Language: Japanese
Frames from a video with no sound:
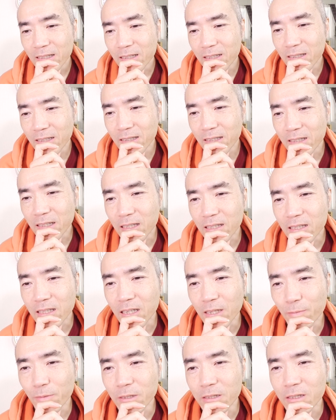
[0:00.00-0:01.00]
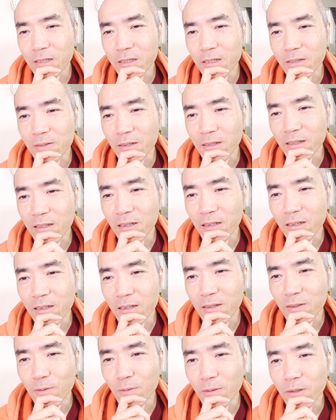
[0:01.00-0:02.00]
うん、ただ魂は
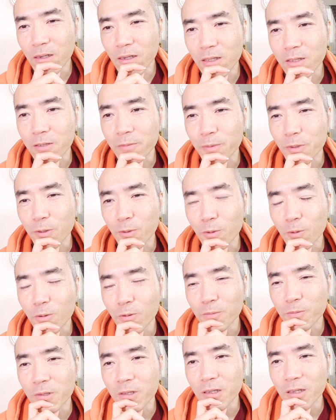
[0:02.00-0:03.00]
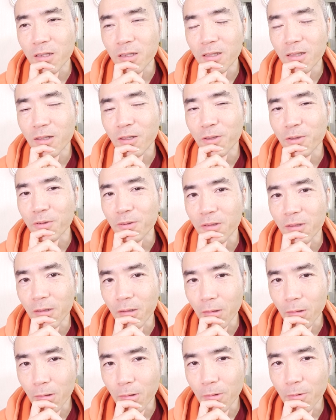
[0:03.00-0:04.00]
な今回のスペルト小麦いいって言うんだ
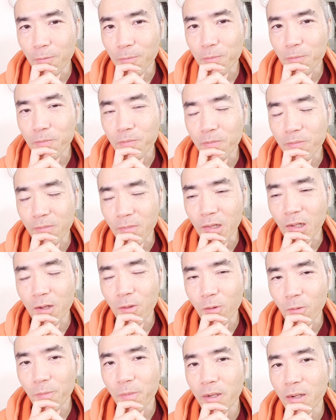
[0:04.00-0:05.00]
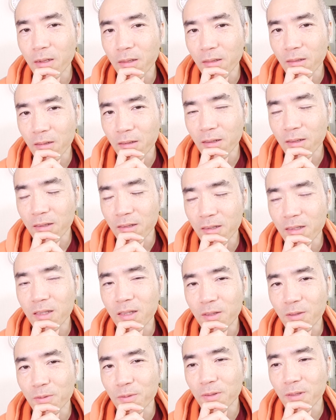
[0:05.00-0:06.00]
よ、うん、あのパンねいいっ
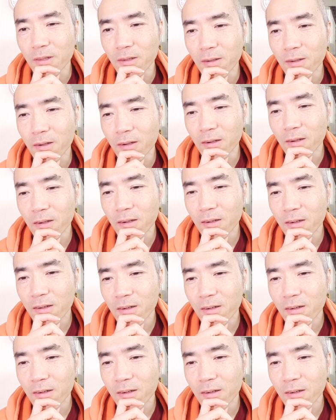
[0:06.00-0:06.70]
て言うんだわ